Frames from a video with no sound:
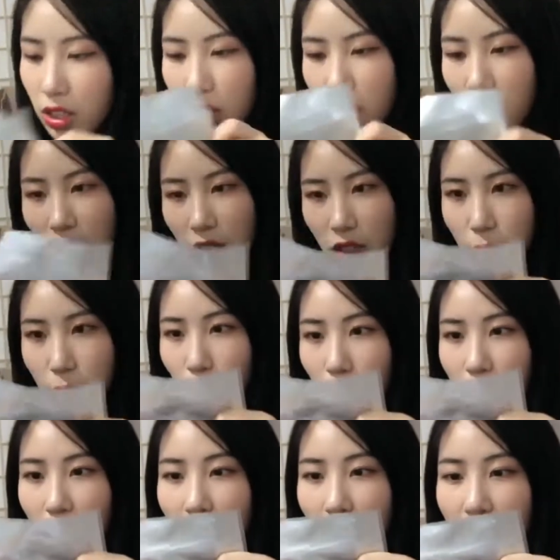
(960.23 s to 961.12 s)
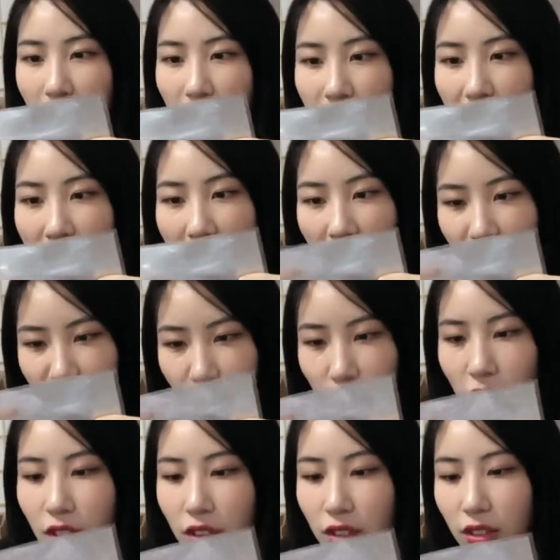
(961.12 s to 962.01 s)
这个叫什么味道？大
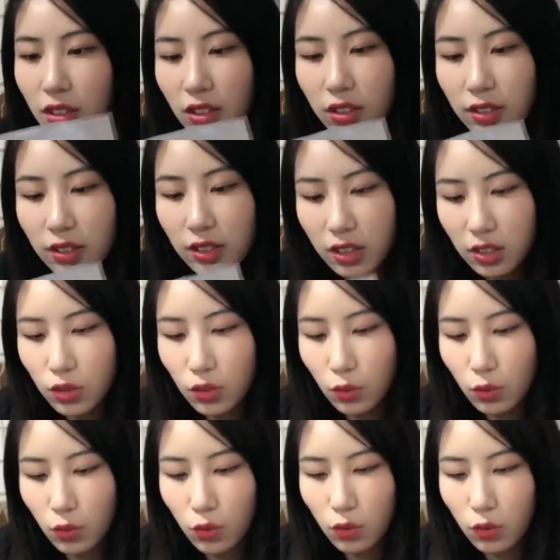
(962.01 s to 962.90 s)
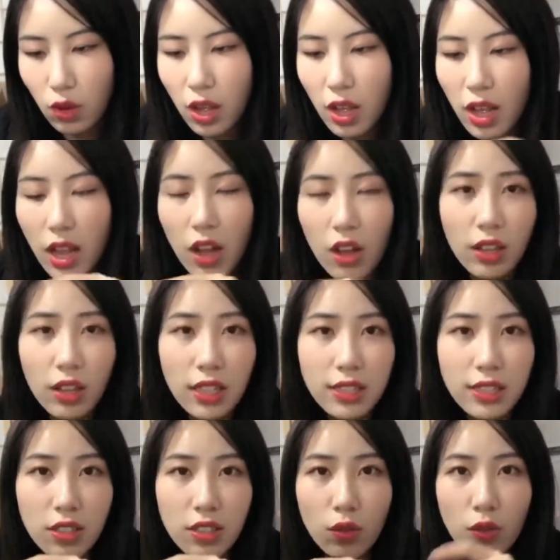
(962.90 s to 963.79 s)
成鸡胸肉，然后
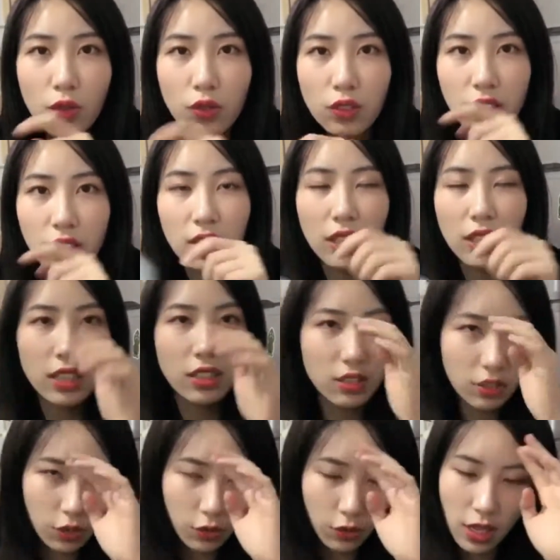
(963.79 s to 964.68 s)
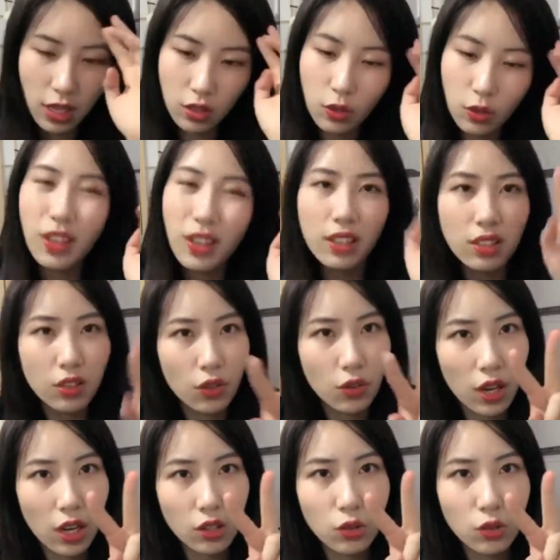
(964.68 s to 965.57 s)
它鸡胸肉其实它是有腌制过，它是
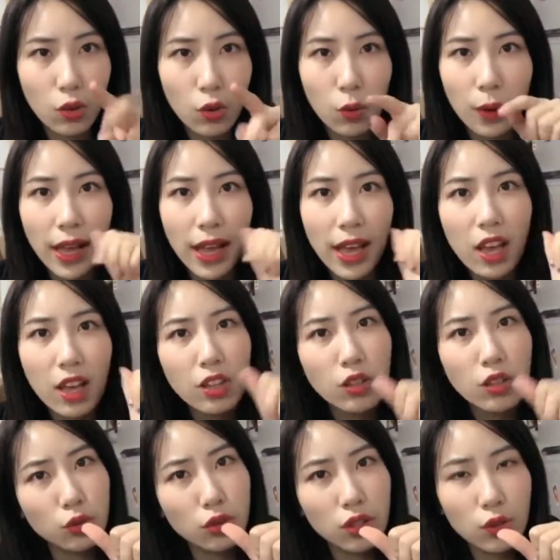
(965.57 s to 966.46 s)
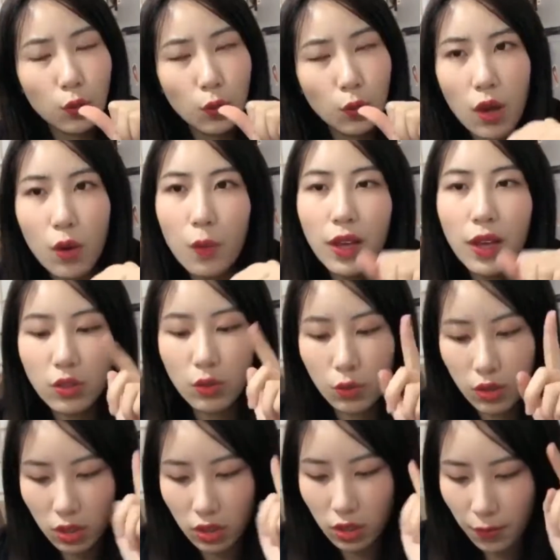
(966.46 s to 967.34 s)
有两种口味，一种是原味，一
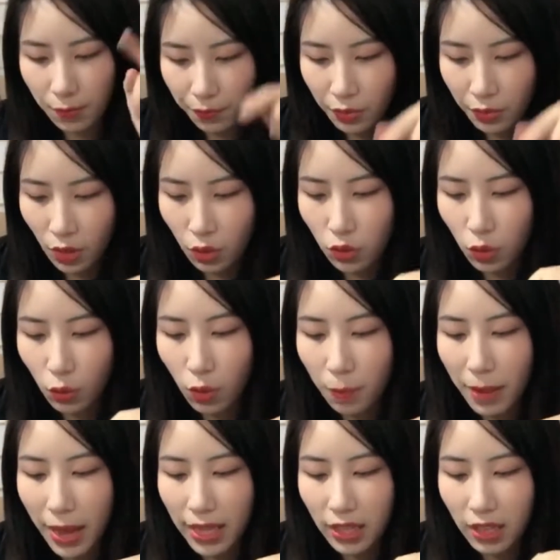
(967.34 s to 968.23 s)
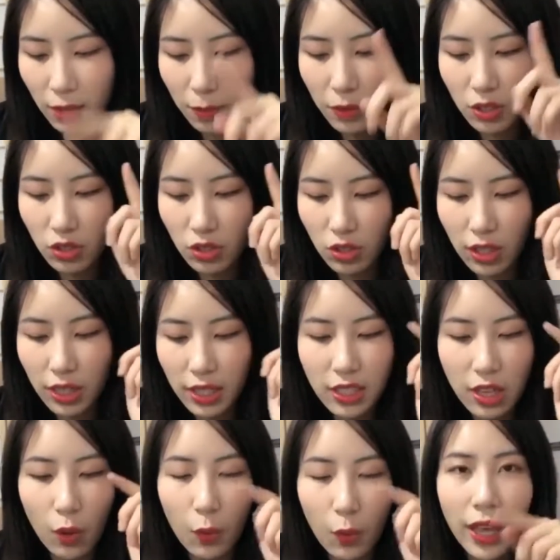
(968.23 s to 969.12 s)
种是就我买的蜜汁
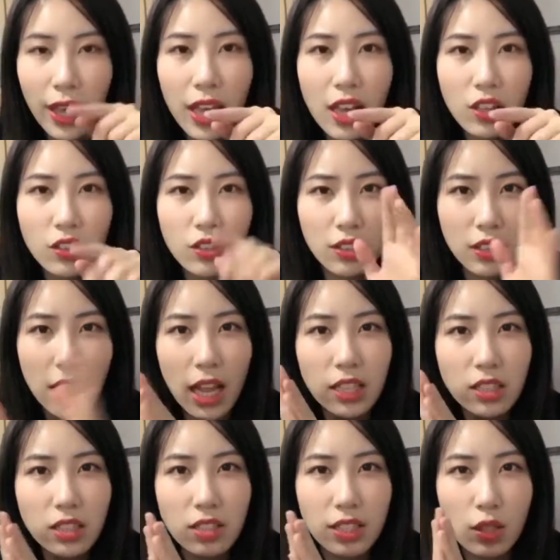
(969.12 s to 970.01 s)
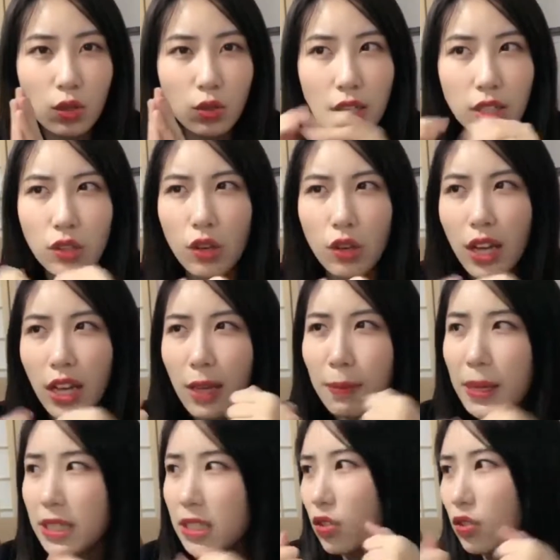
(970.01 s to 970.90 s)
黑椒味，就是它是煎出来之后，
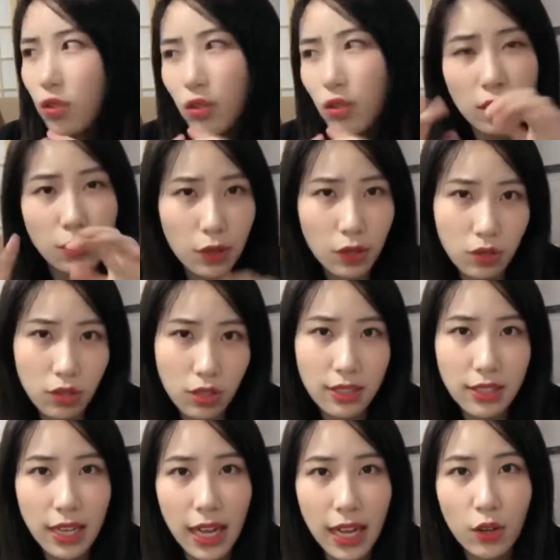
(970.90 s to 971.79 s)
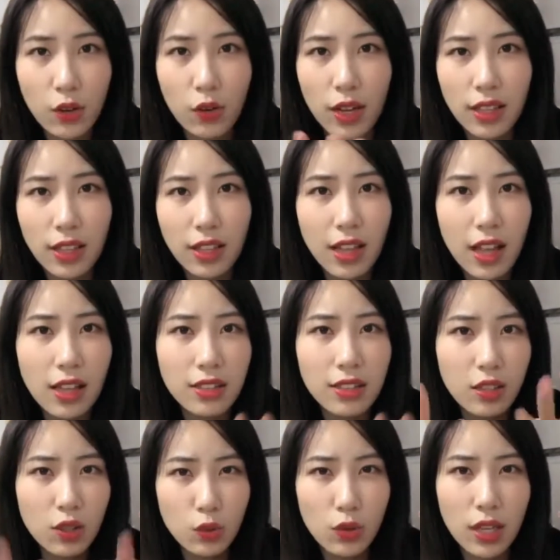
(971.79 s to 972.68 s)
一般鸡胸肉煎出来都是很柴口感，但它
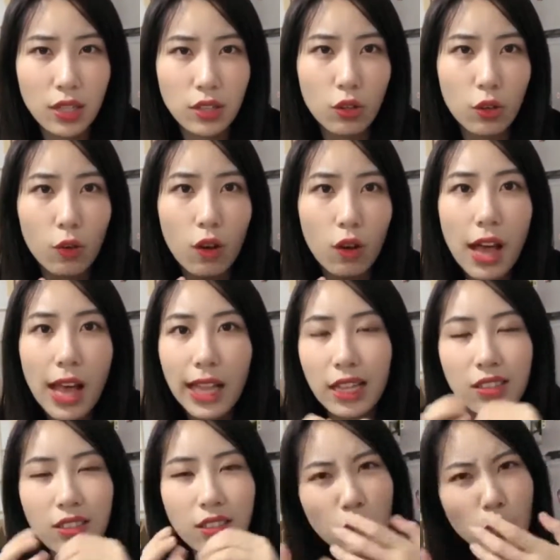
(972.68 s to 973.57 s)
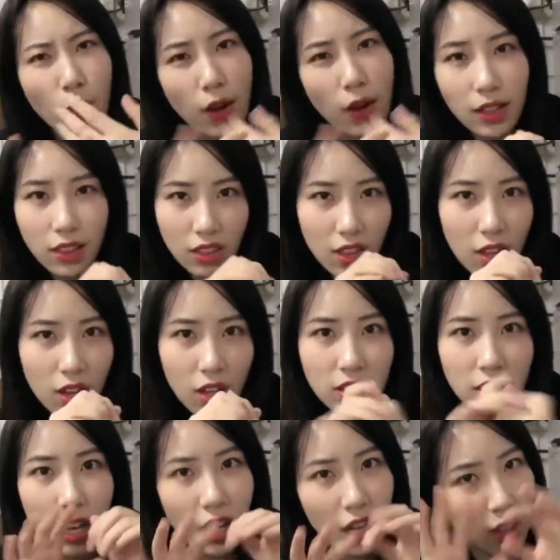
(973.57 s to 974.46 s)
煎出来之后，它是那种很嫩，
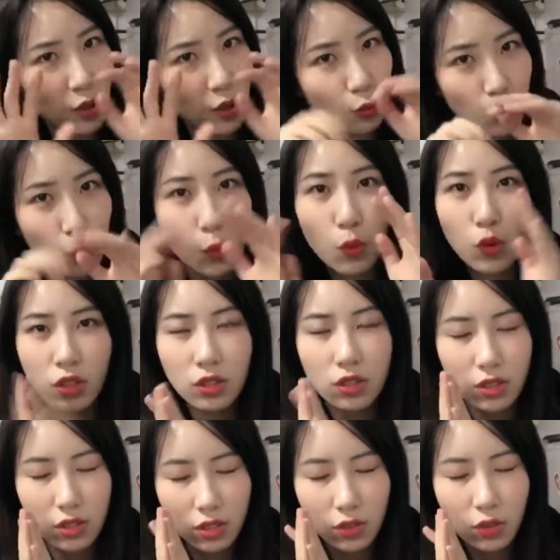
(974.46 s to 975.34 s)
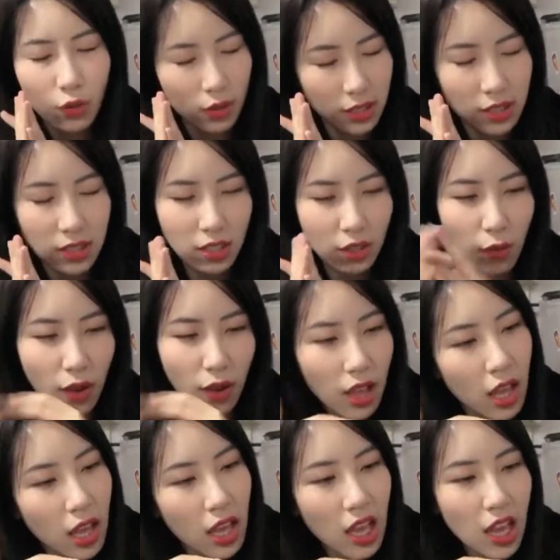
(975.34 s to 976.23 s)
而且很多汁，就很喜欢。
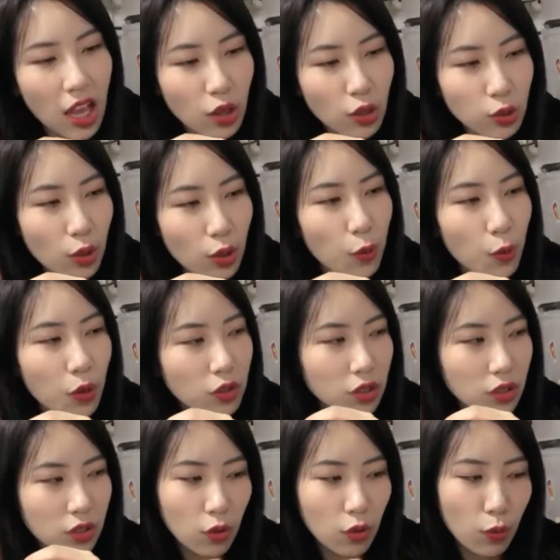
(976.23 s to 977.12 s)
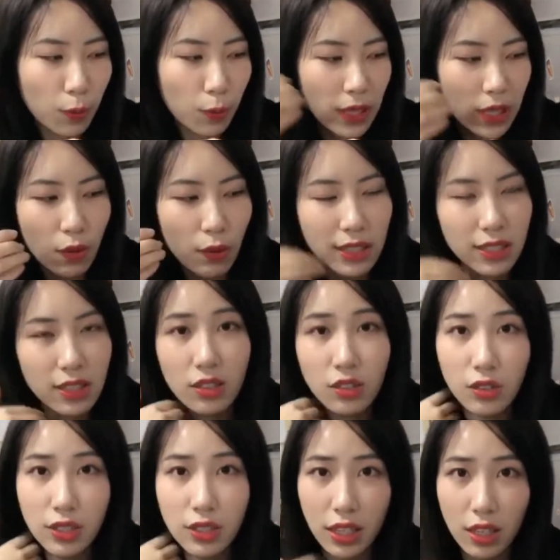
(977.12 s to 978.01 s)
所以我有些时候每天晚
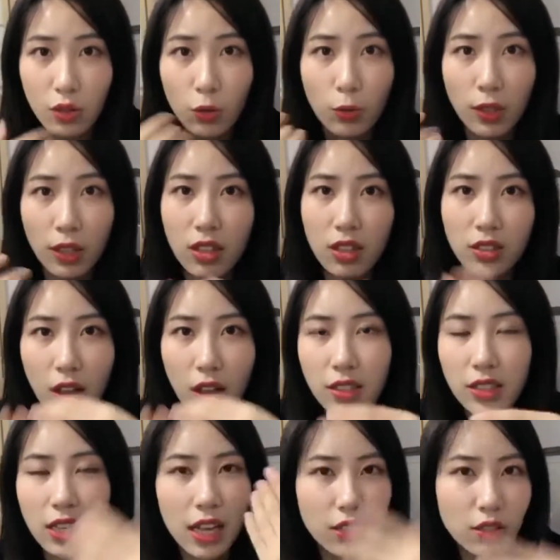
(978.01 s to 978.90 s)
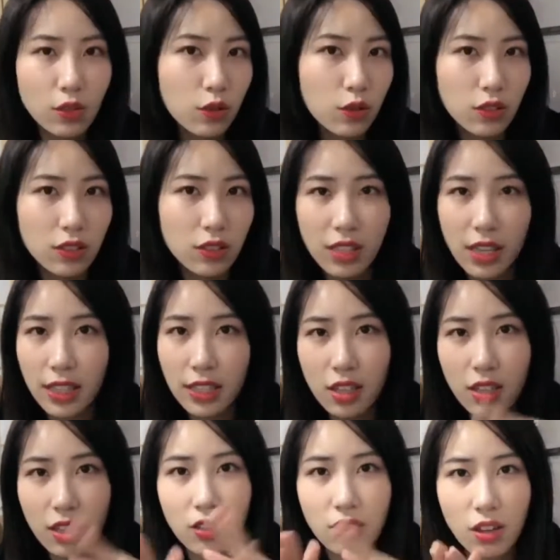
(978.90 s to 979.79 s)
上就解冻一个，早上起来就是煎一
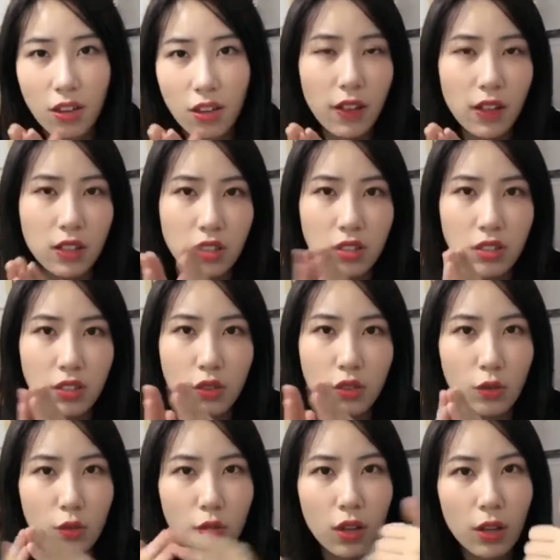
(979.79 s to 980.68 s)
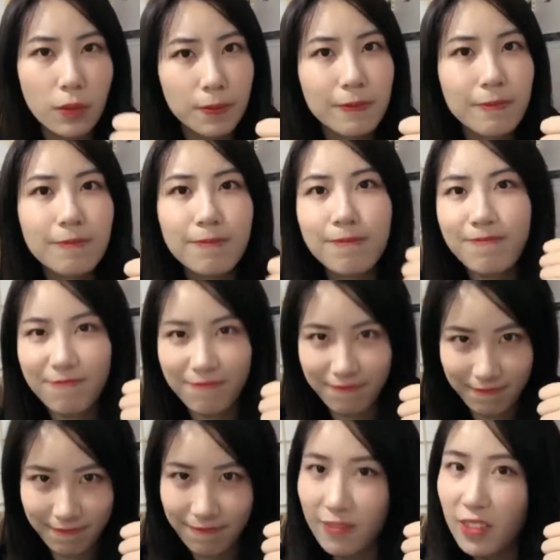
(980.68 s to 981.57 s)
煎当早饭吃，就
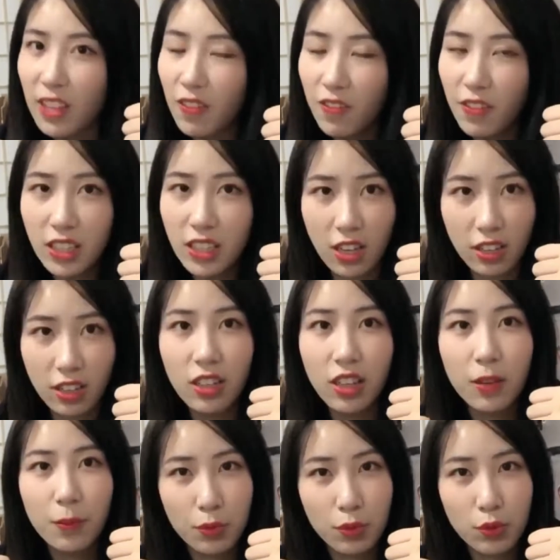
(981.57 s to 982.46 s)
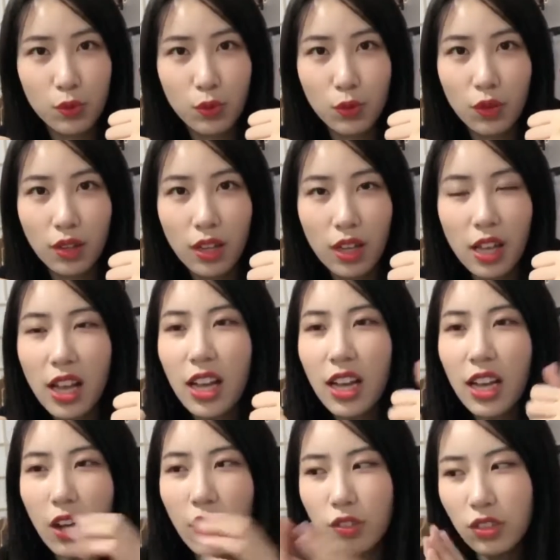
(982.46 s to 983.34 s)
非常的不错。
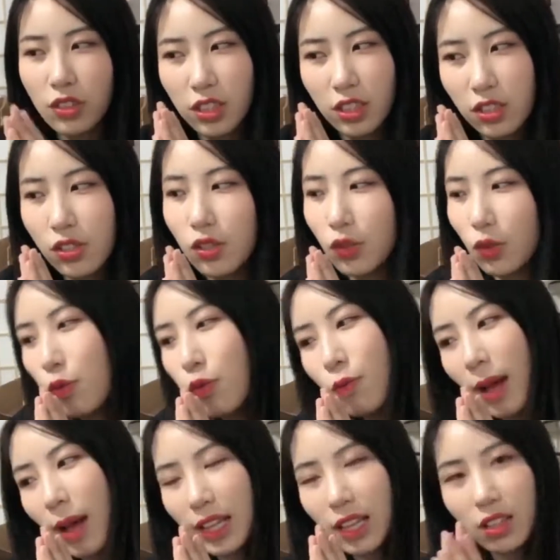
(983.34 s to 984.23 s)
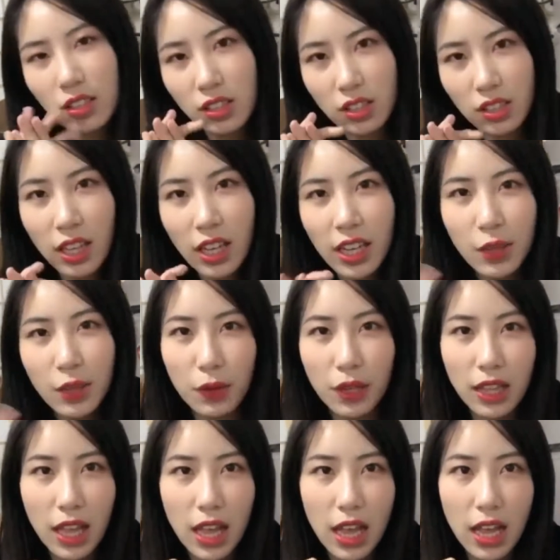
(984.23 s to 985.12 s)
然后这个是库玛，当时因
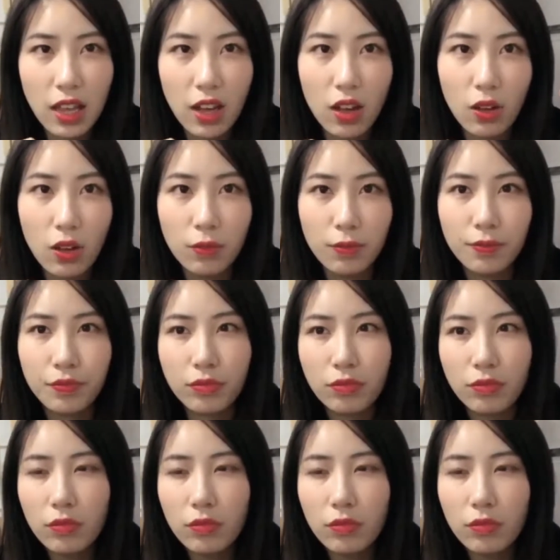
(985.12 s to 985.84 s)
为他要